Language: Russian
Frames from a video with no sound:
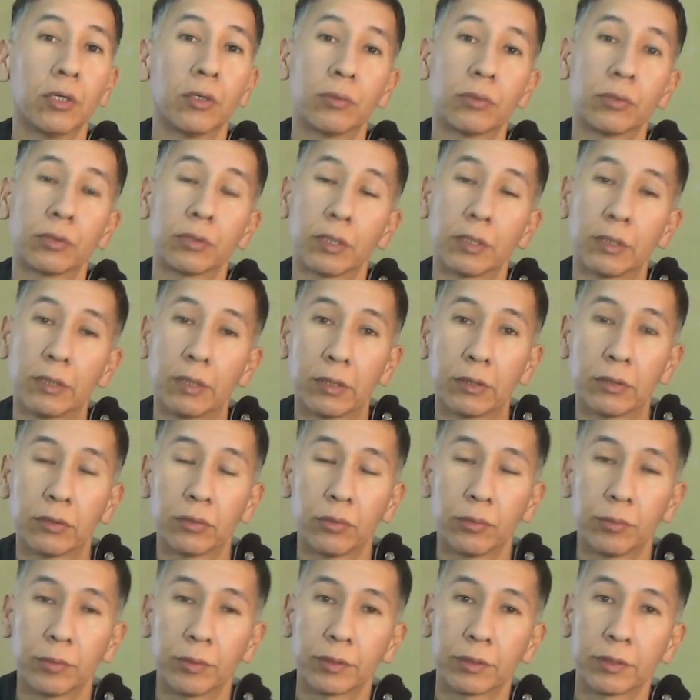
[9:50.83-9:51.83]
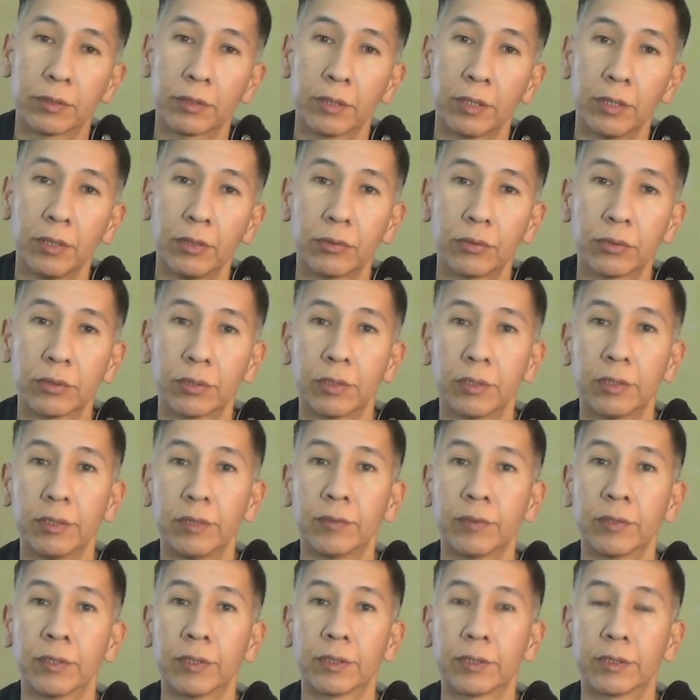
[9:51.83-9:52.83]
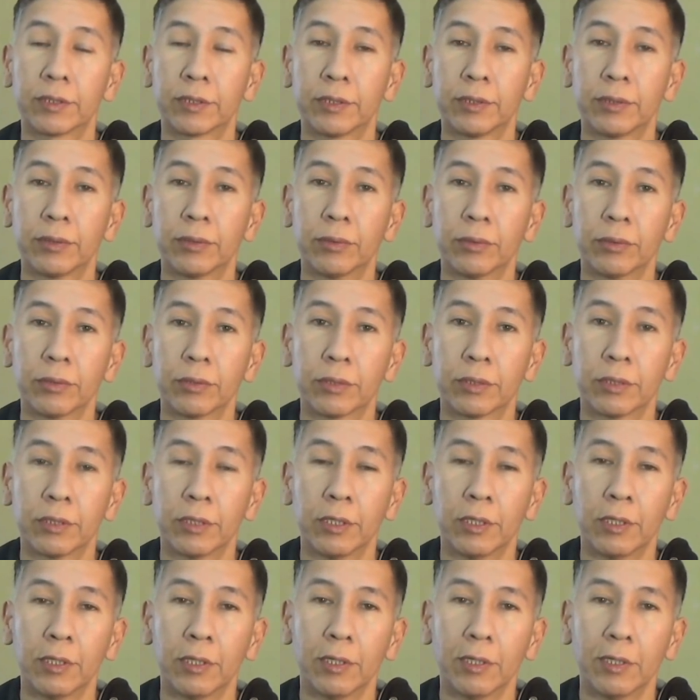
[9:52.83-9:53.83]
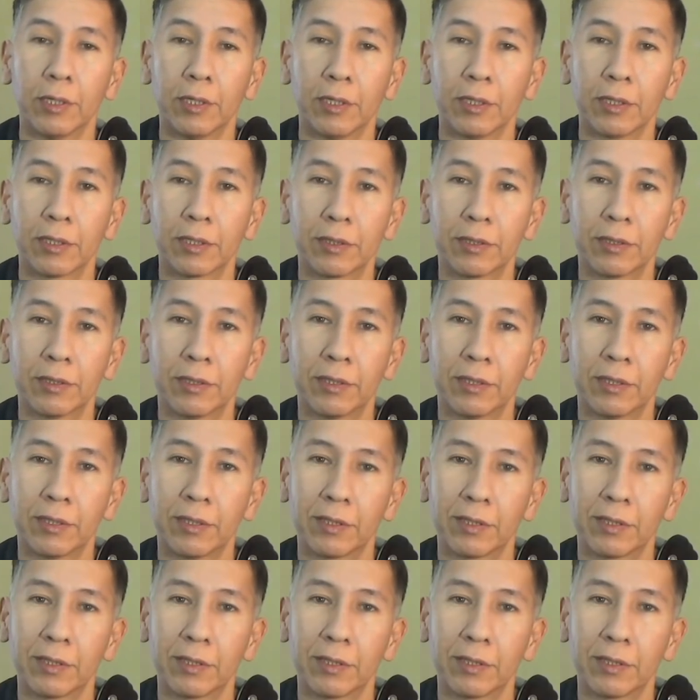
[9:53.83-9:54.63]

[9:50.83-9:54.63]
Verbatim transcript: Вот они особенно ссылаются на 19 год, когда